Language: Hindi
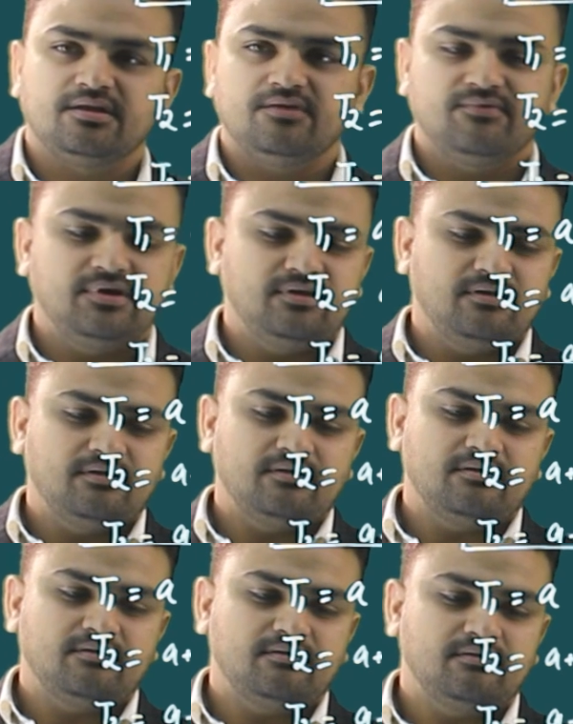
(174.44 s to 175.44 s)
टी वन
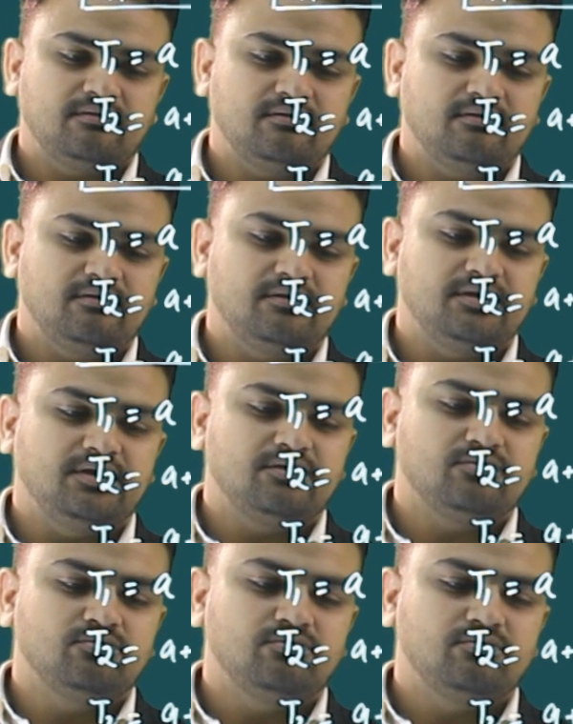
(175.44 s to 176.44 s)
टी
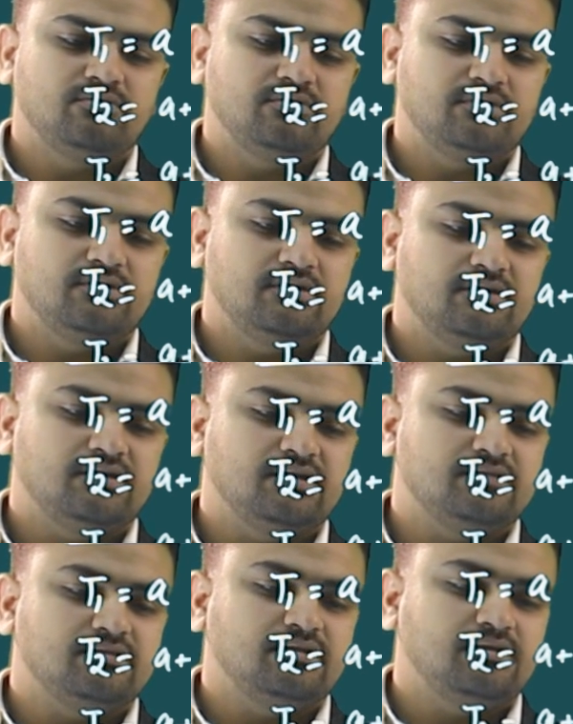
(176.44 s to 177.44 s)
टू
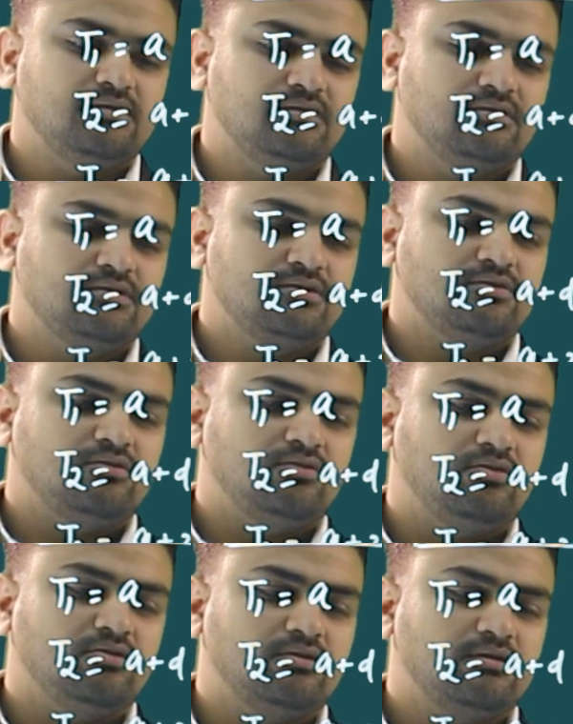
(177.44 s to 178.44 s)
टी थ्री
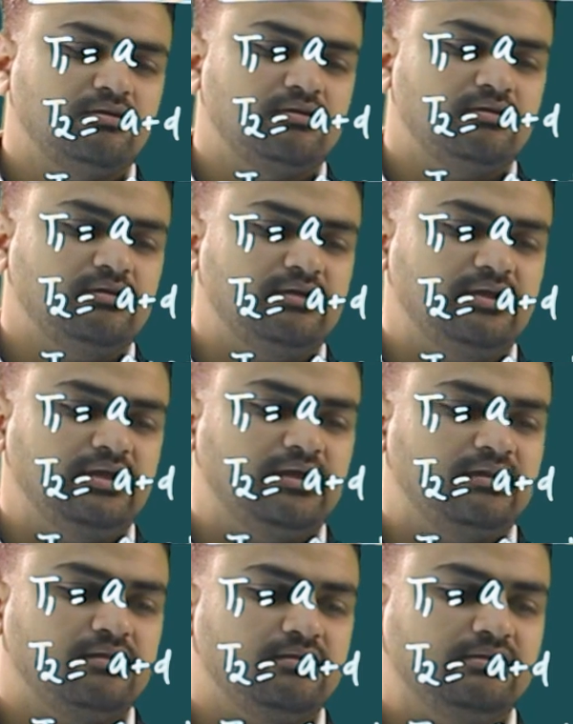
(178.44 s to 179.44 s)
और टी
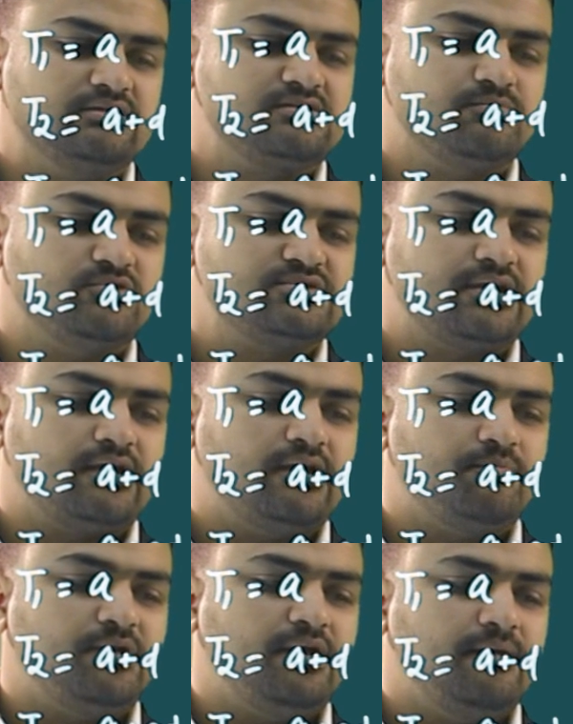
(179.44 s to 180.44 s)
एन ये सपोज एक
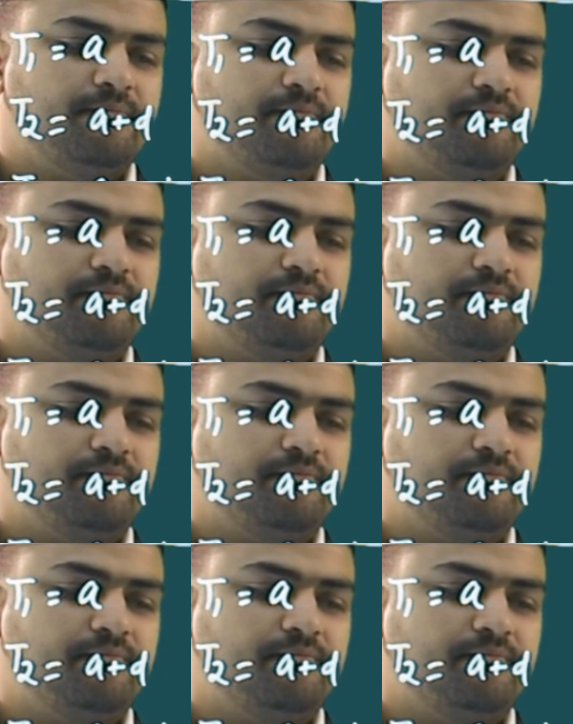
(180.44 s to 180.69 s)
ए पी है